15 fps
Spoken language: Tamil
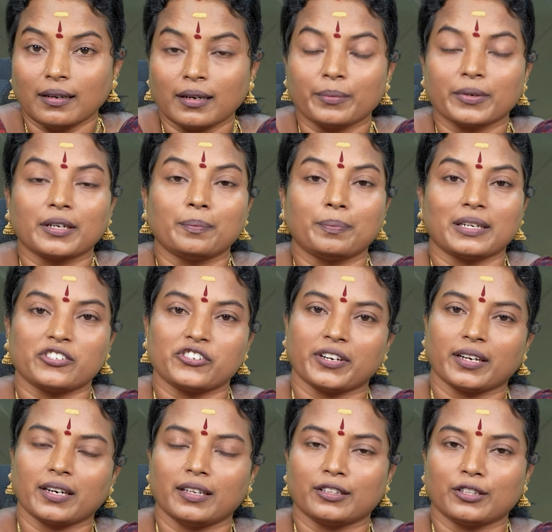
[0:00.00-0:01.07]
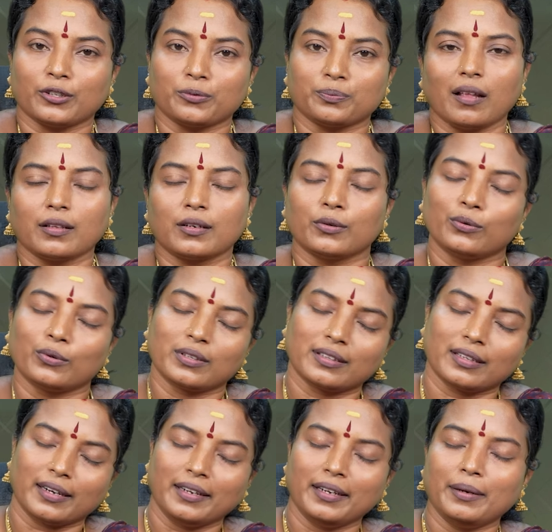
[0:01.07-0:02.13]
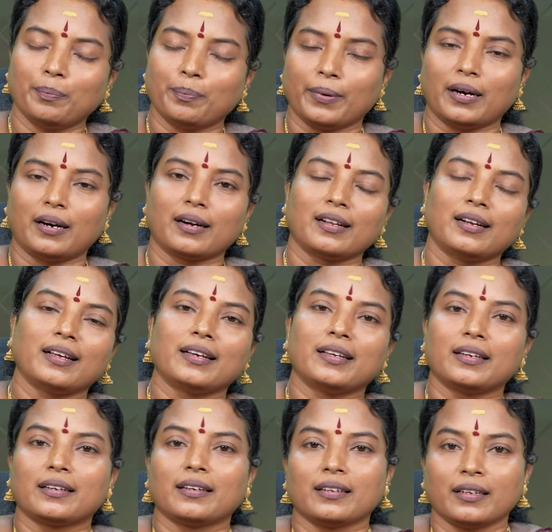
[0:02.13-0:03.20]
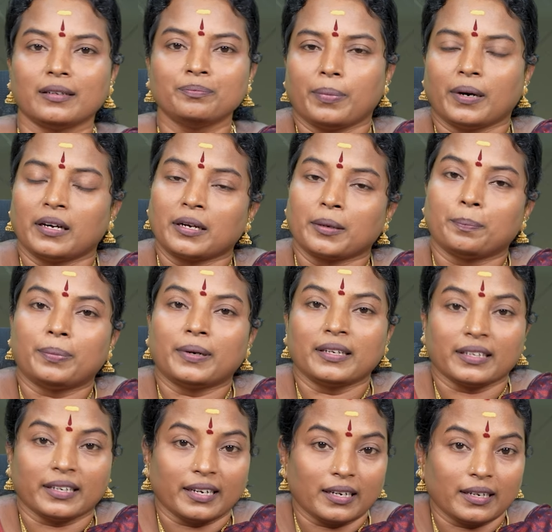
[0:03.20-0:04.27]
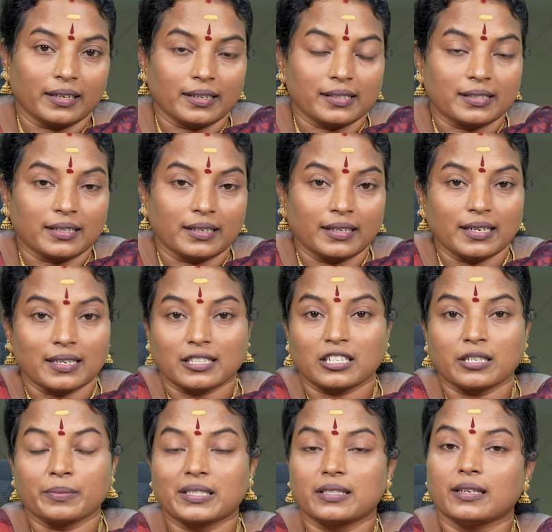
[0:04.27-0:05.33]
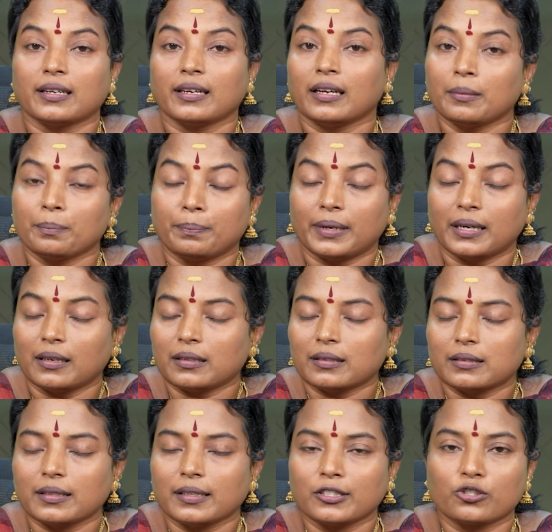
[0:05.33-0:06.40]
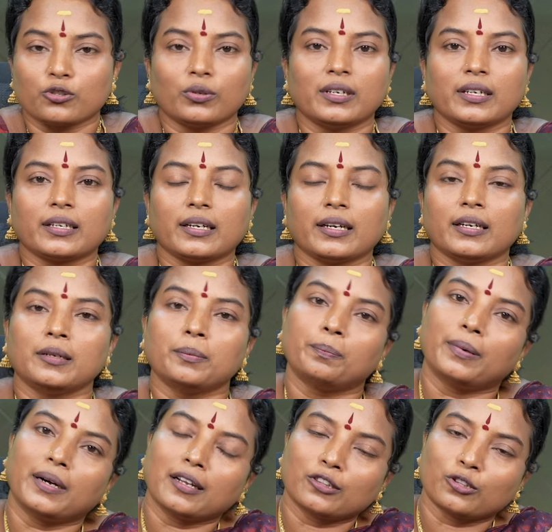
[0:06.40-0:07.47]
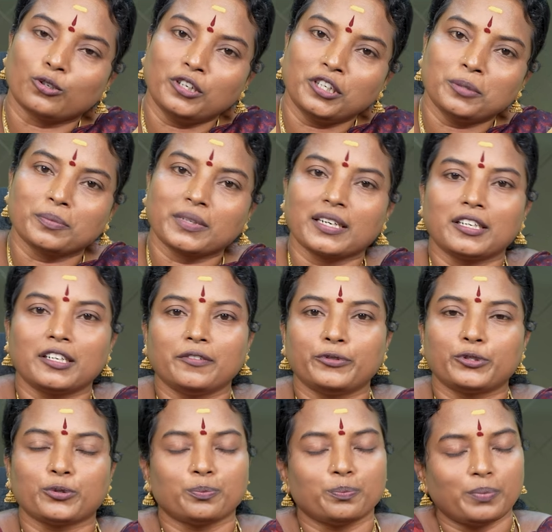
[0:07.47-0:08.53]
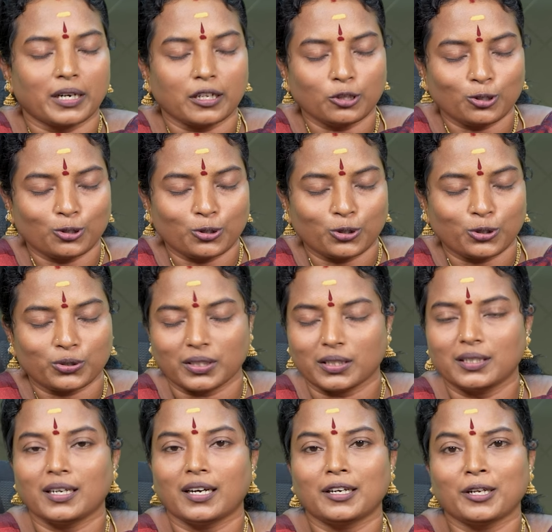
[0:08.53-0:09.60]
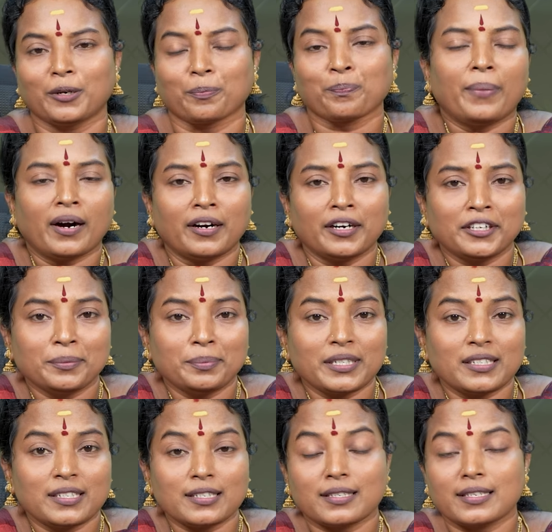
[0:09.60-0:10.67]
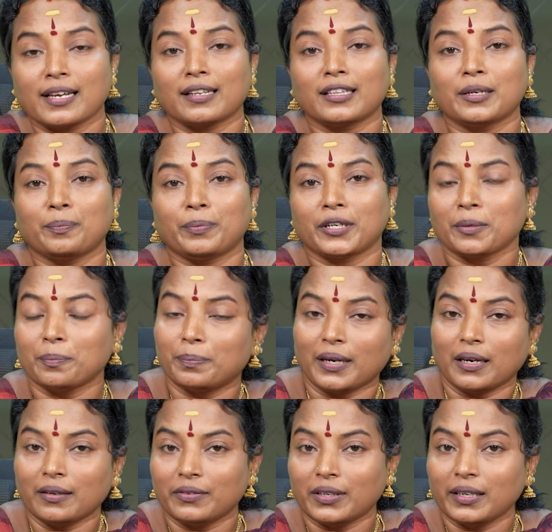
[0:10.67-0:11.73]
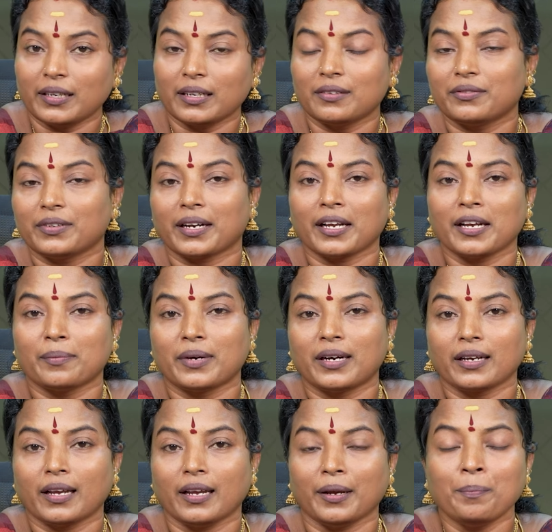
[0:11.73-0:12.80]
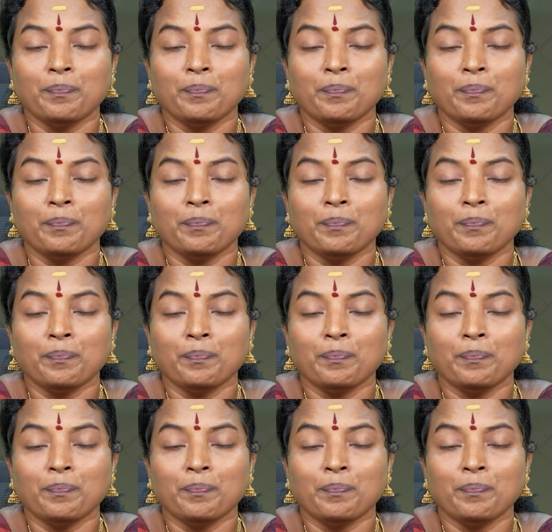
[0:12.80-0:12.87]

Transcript: நமக்கு பிரச்சனைகளை தரும் அதுக்கு ஒரு தனி பாடலே இருக்குங்க பாரப்பா ஏழரை சனி அஷ்டம சனியின் பலனதனை சொல்ல கேளு பல தொழிலும் கெட்டுவிடும் பணத்துக்கோ திண்டாட்டம் பாடுபட்டு சேர்த்த பணம் பல வழியில் விரயமாகி